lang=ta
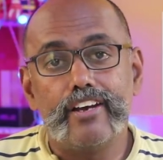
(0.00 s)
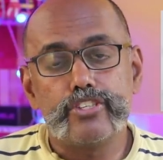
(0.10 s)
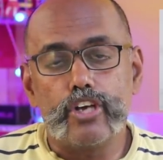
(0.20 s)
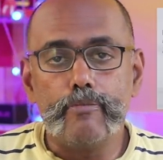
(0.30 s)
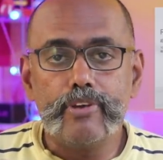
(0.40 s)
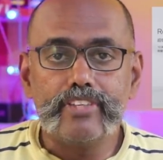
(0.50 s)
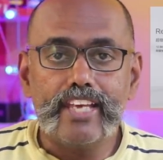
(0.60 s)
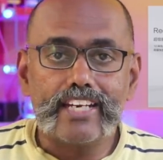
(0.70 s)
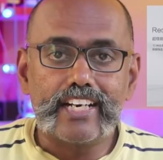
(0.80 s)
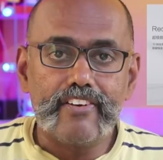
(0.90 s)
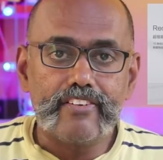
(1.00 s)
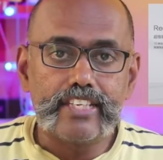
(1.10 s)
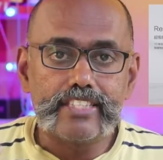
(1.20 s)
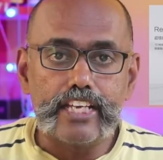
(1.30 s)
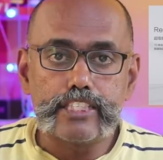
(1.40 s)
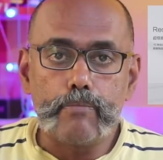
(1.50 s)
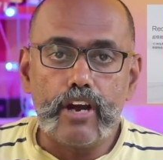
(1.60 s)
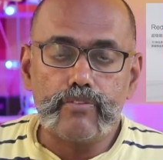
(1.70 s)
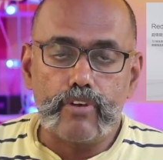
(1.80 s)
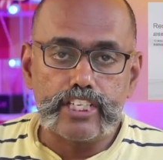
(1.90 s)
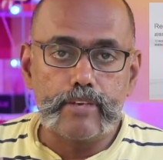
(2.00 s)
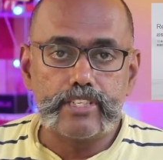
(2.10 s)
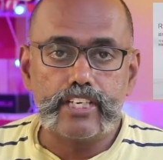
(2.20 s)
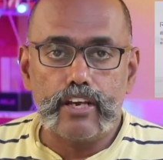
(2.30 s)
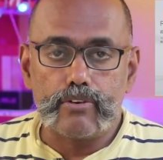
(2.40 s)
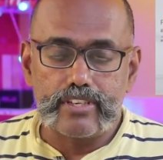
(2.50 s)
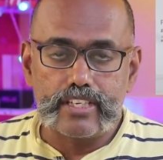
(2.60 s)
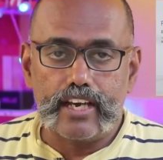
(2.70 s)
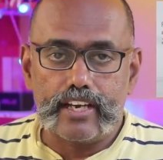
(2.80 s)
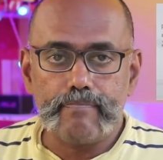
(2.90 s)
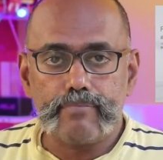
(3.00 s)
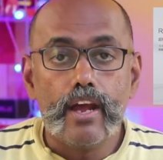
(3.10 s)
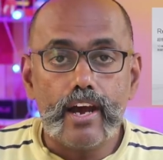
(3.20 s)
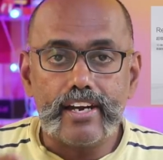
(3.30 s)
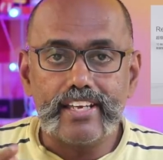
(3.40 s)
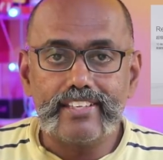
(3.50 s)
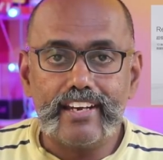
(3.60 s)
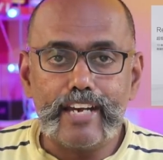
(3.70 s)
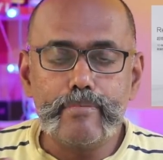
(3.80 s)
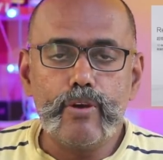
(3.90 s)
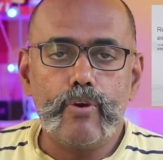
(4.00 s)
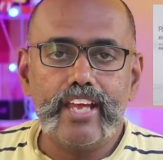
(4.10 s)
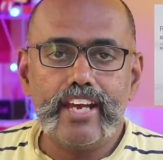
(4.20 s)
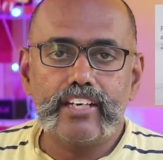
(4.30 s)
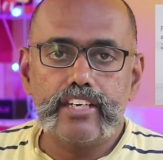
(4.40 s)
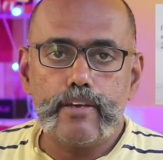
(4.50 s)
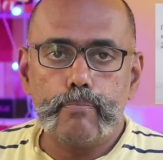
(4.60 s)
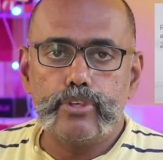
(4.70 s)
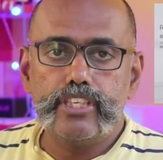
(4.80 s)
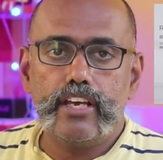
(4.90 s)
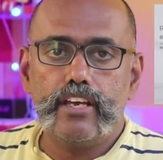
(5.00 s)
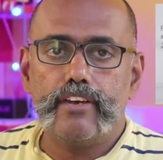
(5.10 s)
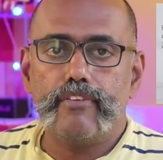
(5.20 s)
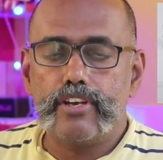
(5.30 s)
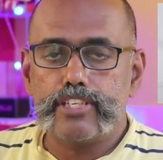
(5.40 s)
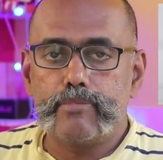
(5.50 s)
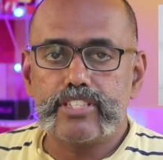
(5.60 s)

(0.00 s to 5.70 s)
ஷாமி வந்து ஏற்கனவே வந்து சில ஸ்மார்ட் வாஷிங் மிஷின்லாம் கொண்டு வந்திருக்காங்க ஆனால் இந்த ரெட்மி ஒன்னேங்கிற இந்த புதிய வாஷிங்